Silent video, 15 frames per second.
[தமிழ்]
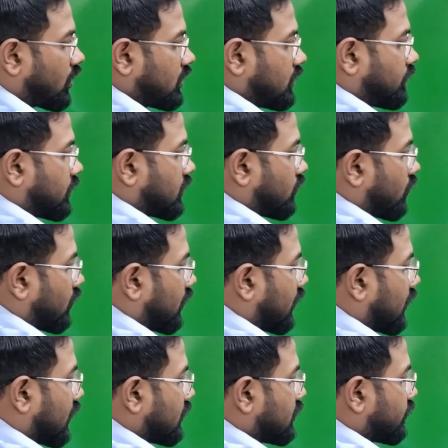குறைஞ்சபட்சம்
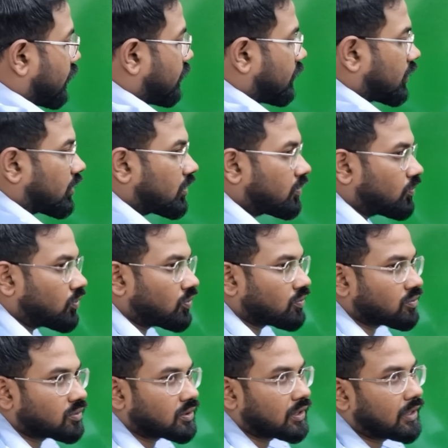உங்களால் அஞ்சு ஃபைவ் மார்க் எழுத முடியும்